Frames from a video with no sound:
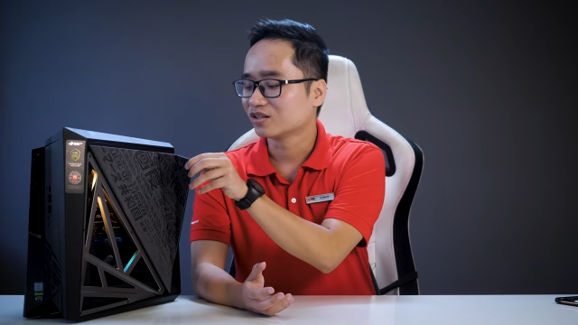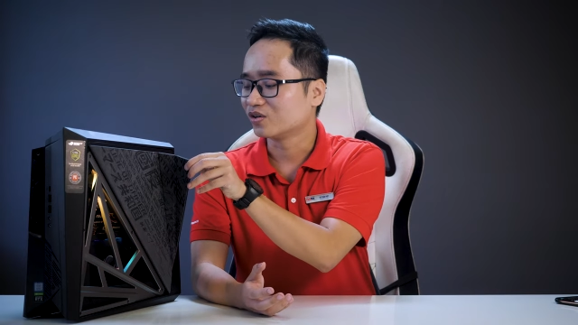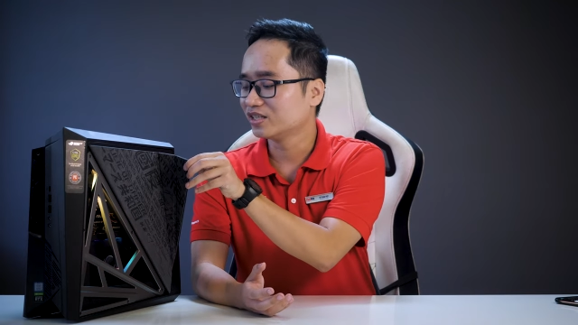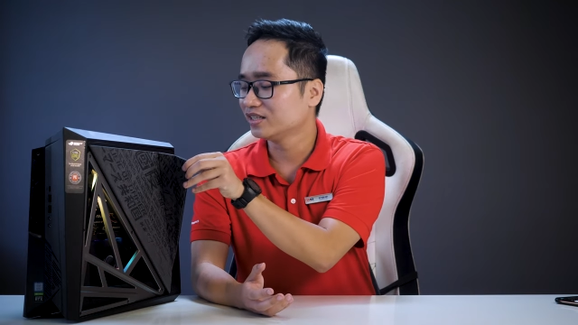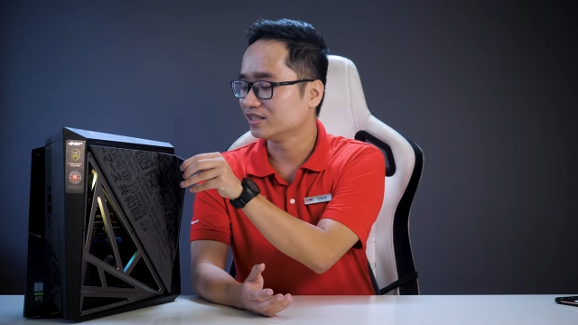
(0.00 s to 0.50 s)

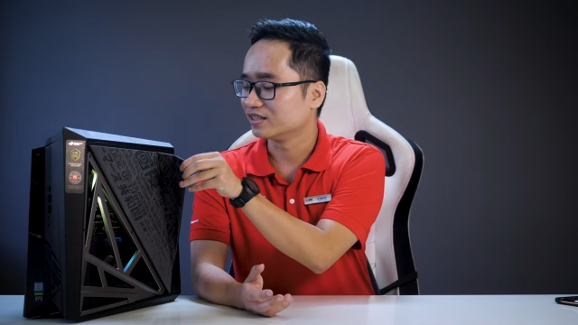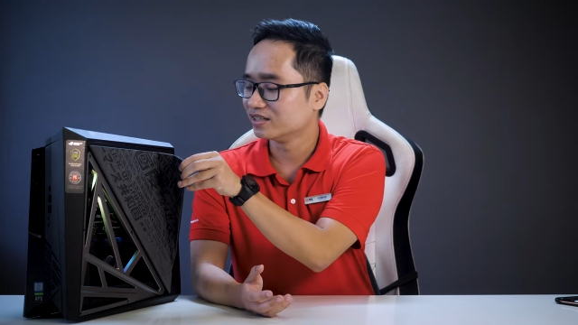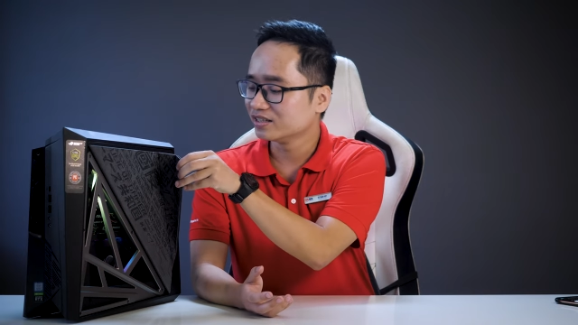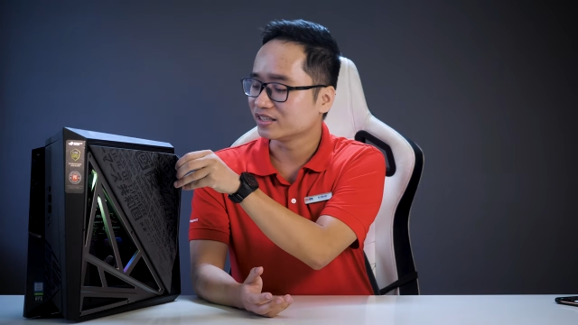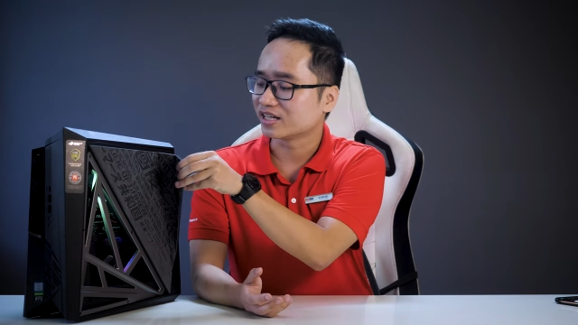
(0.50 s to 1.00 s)
Còn khi nghỉ
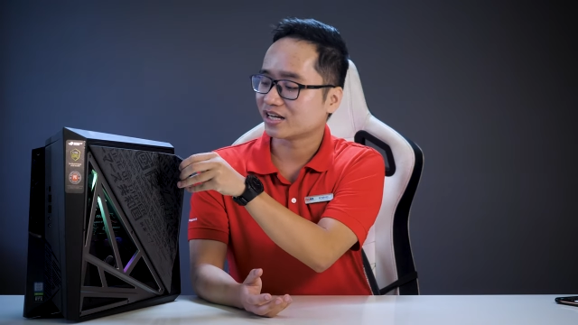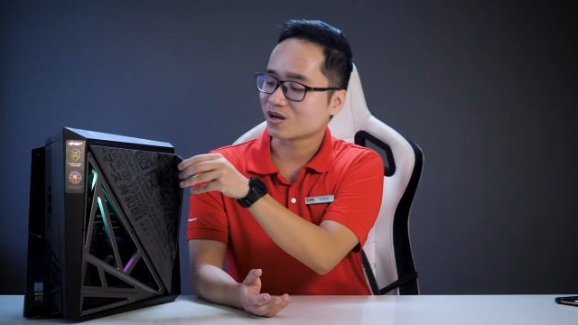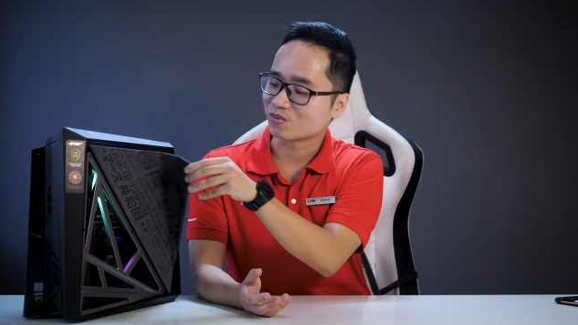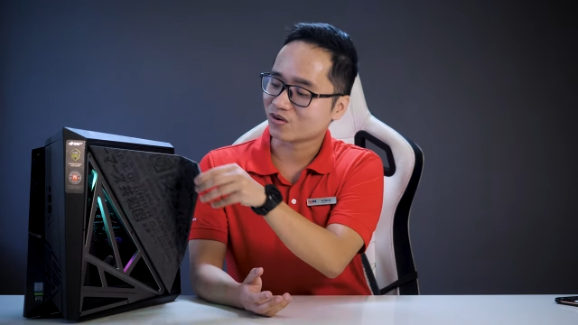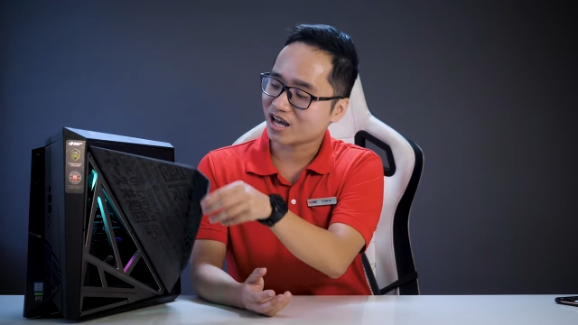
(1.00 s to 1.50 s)
ngơi thì hãy
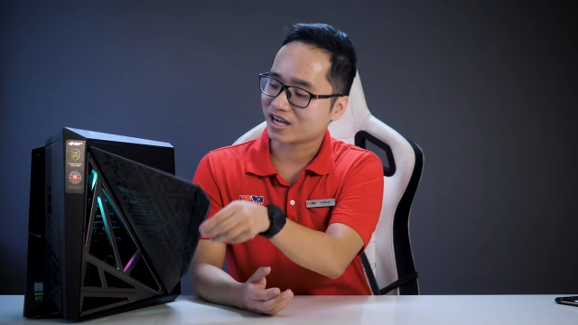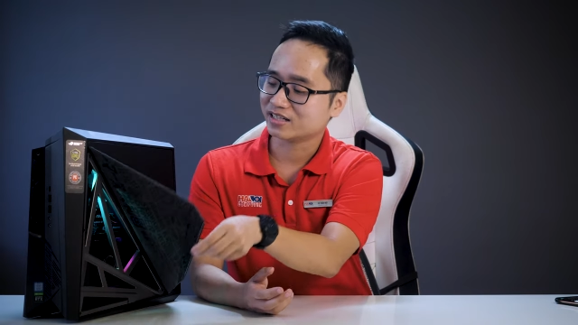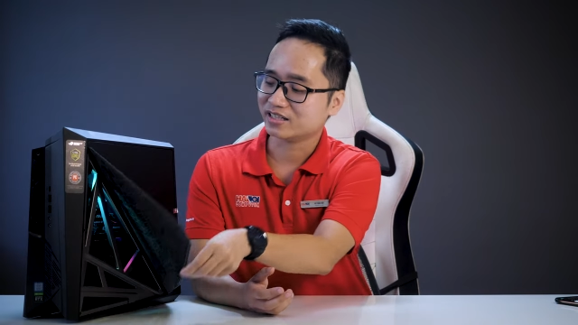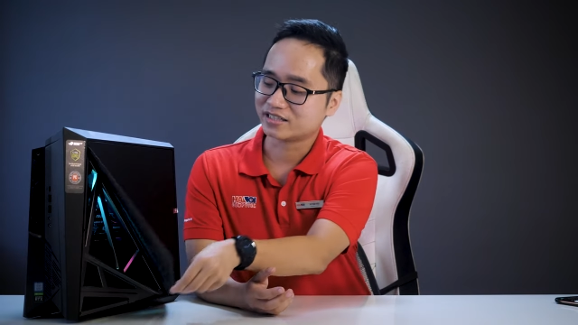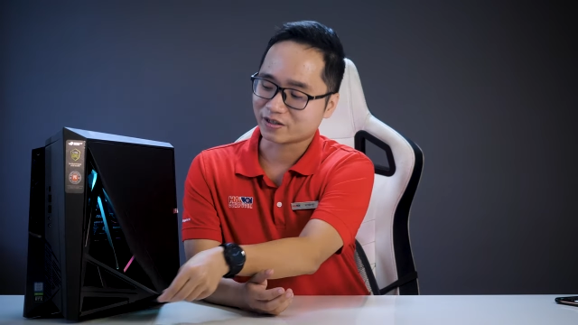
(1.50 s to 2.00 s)
đóng nó lại
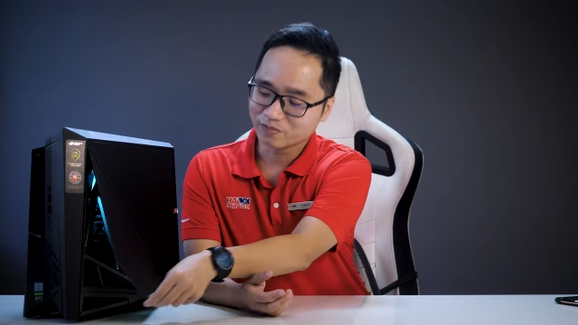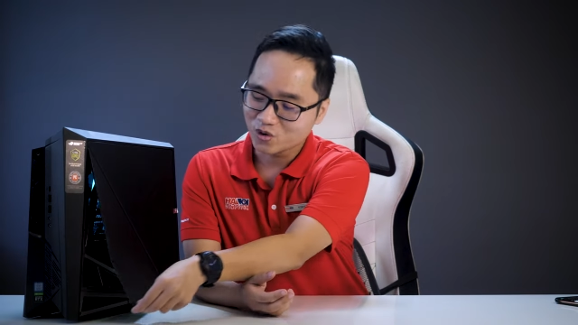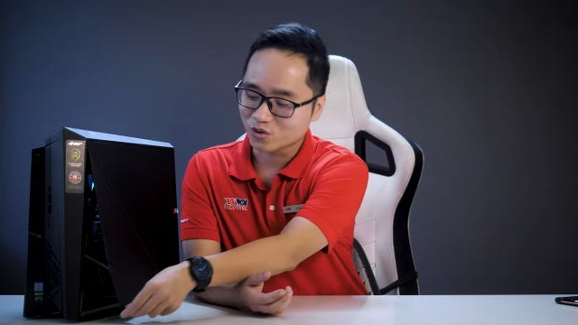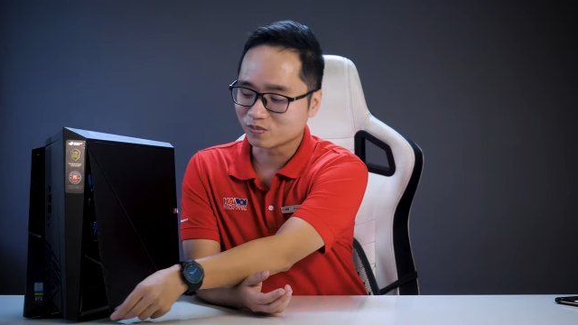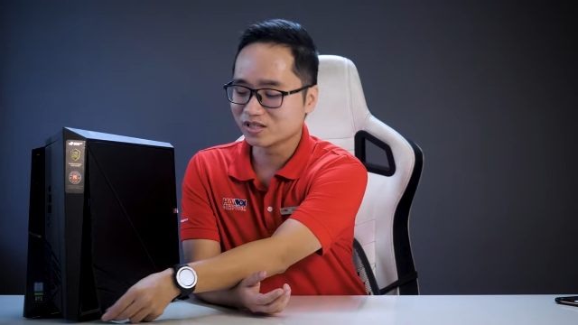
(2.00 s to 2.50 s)
để tránh
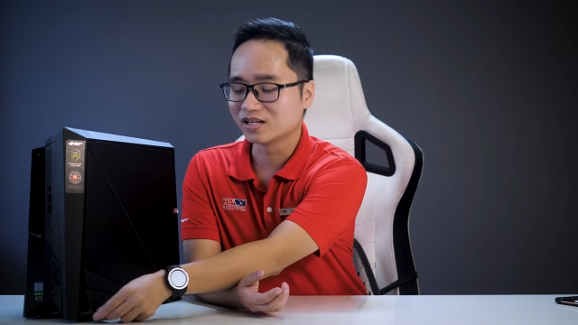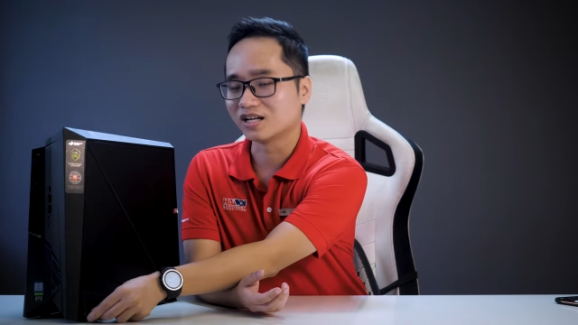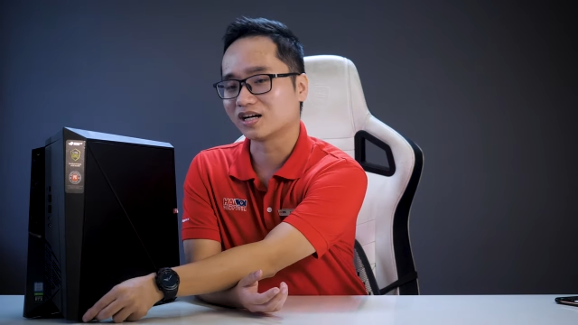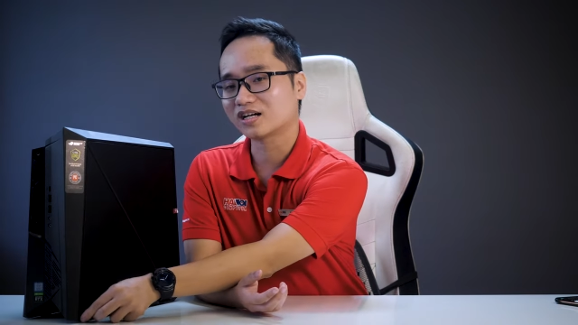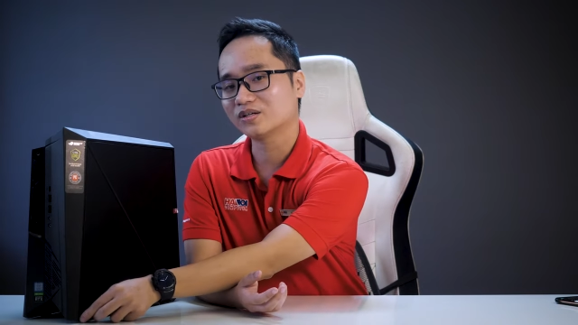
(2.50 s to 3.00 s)
bụi cũng như
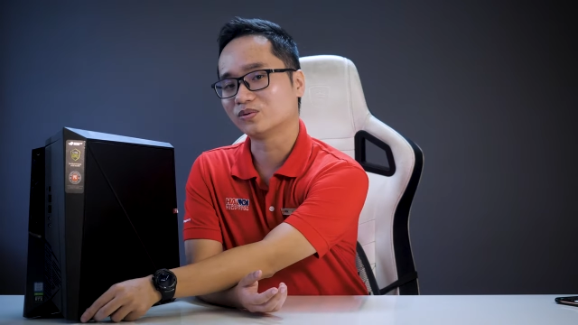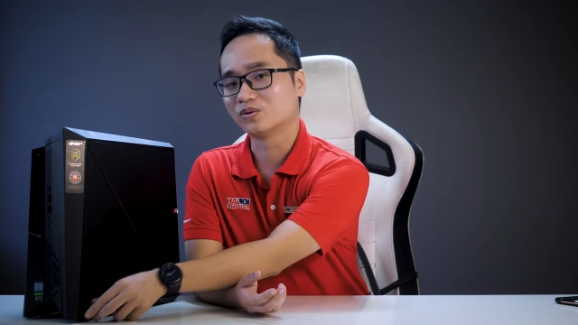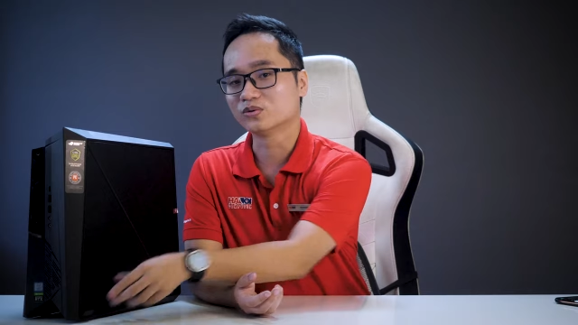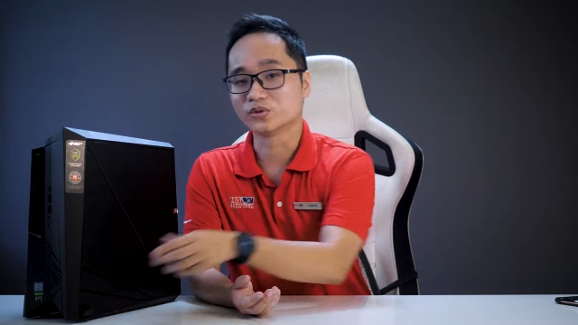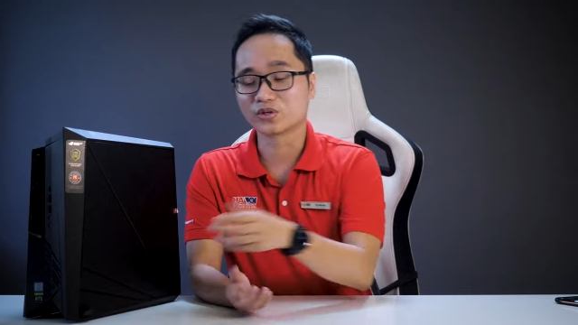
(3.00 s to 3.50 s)
là các yếu
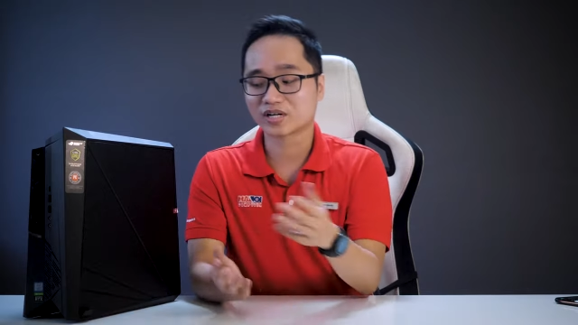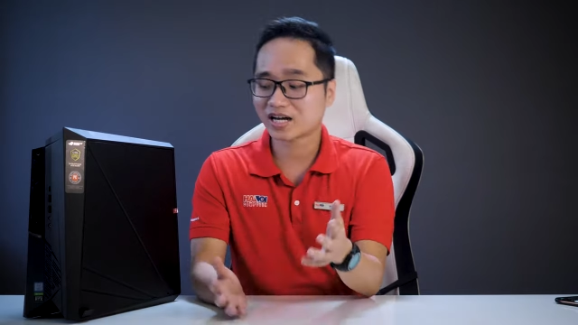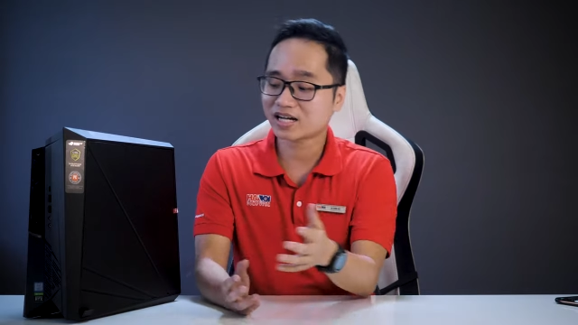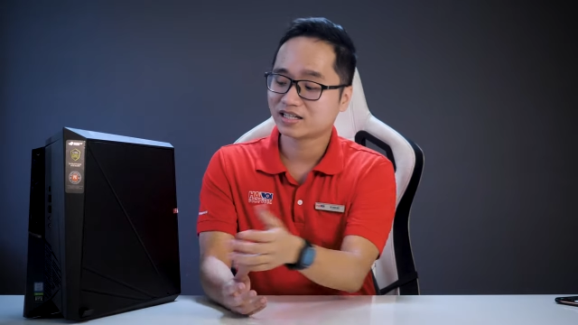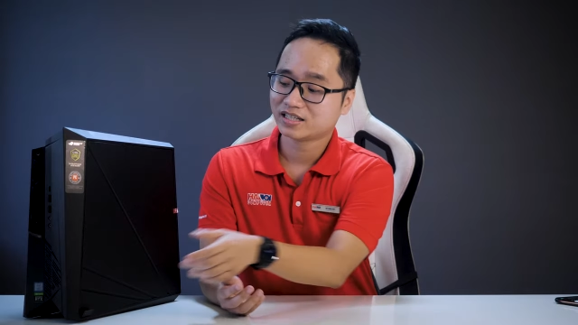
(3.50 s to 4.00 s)
tố rủi ro
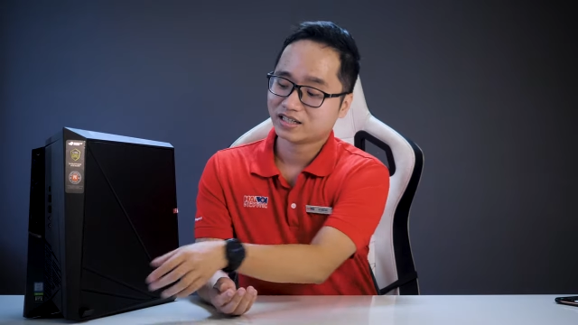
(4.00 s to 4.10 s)
khác.